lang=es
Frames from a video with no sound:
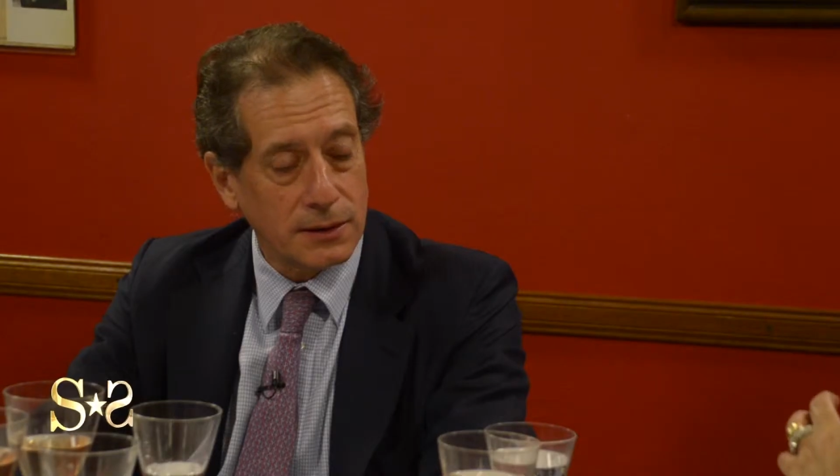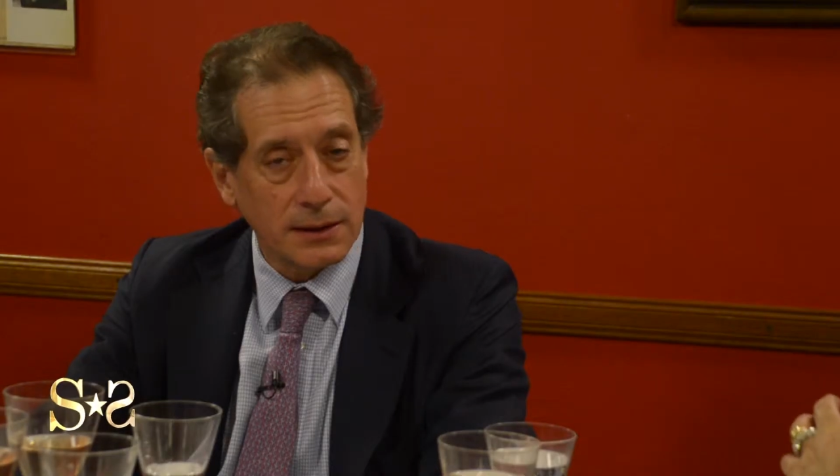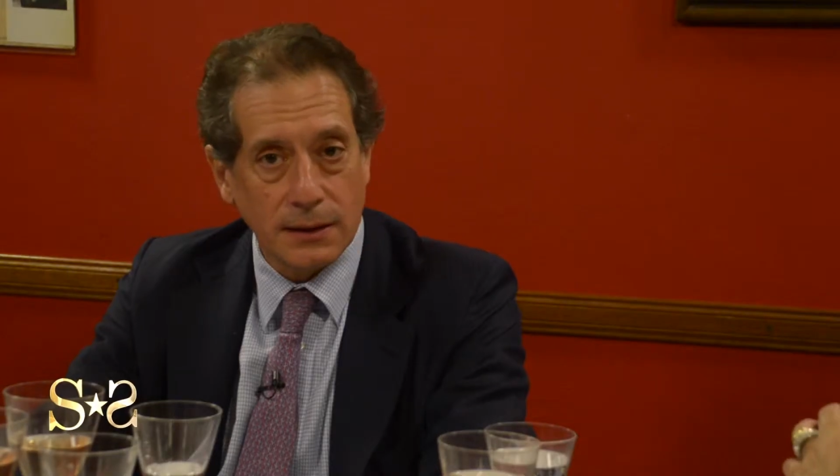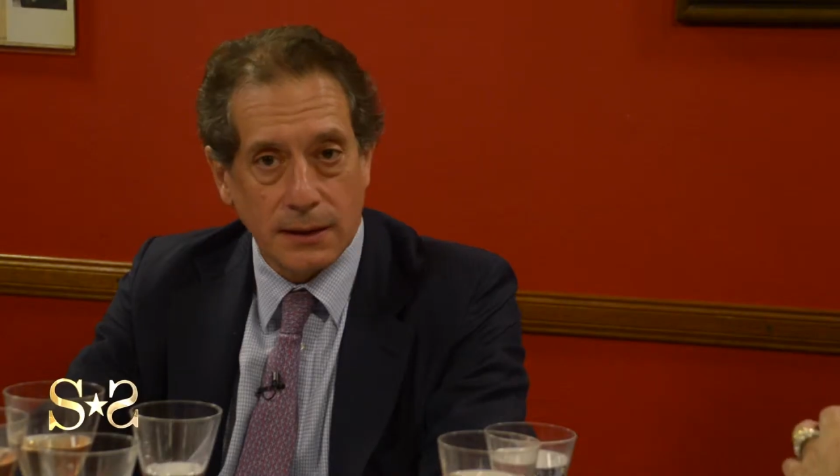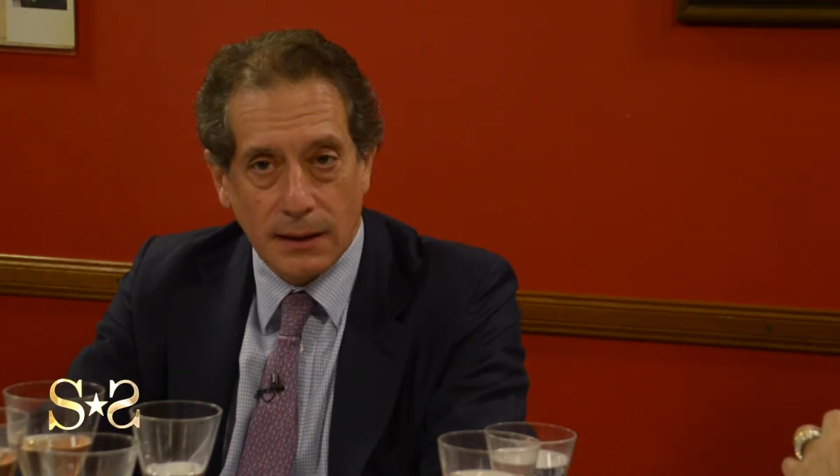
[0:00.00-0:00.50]

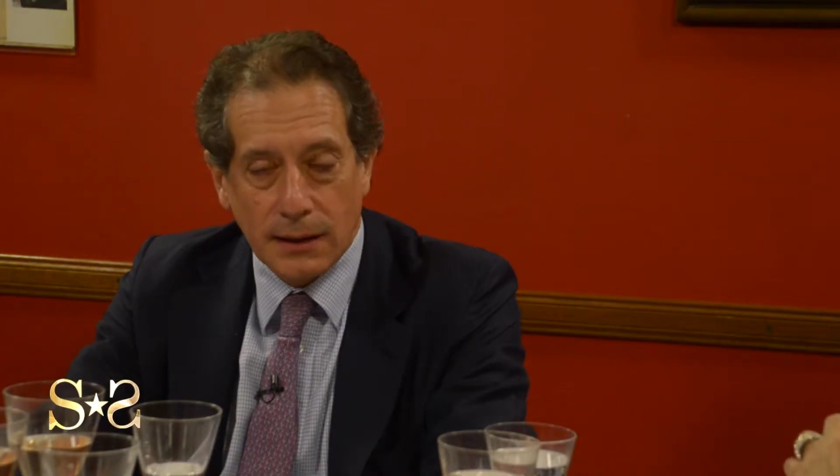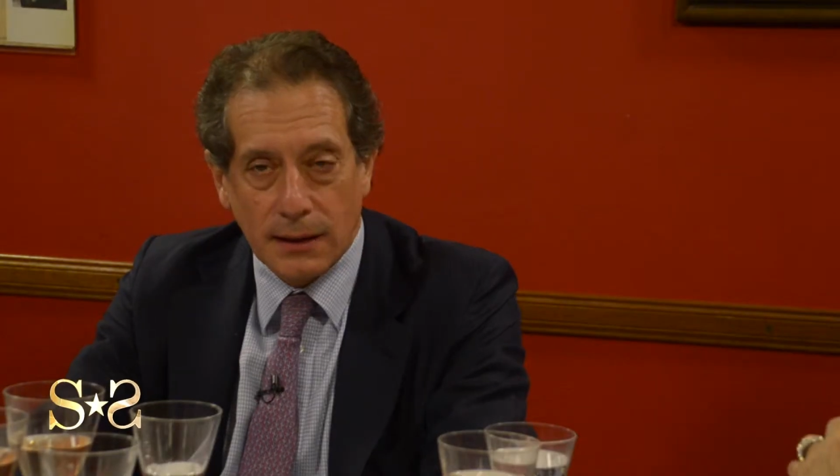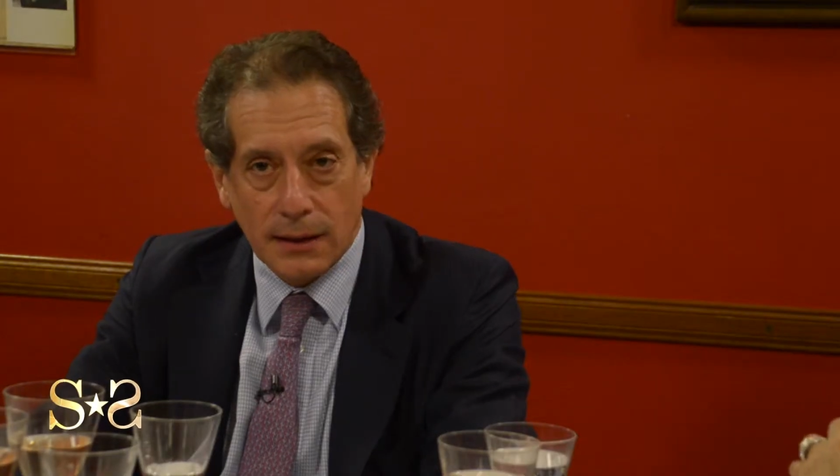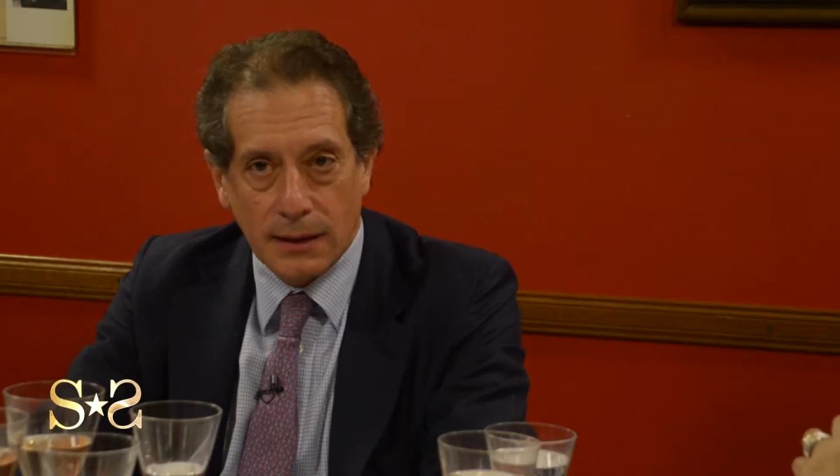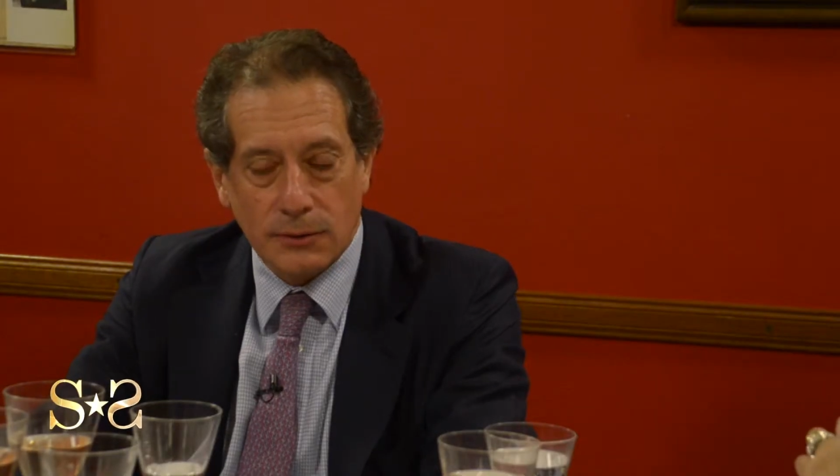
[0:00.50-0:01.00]

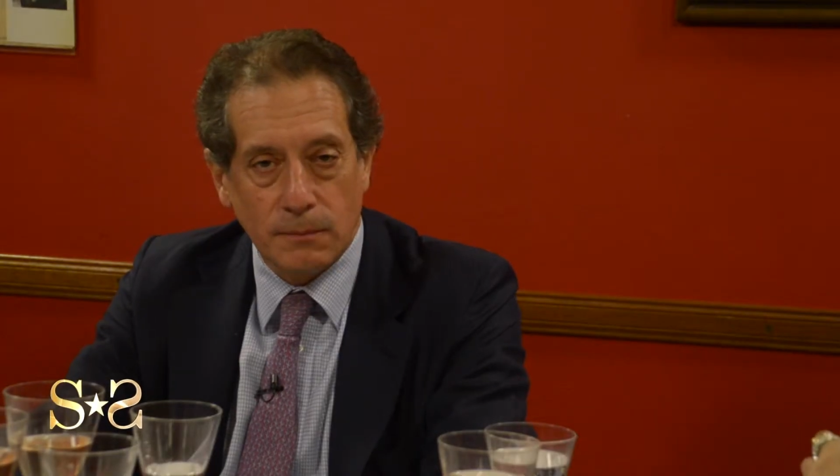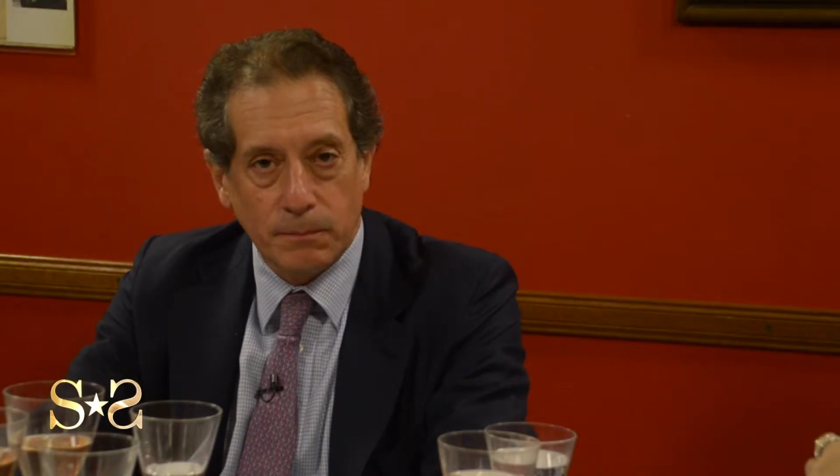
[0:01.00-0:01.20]
que, es un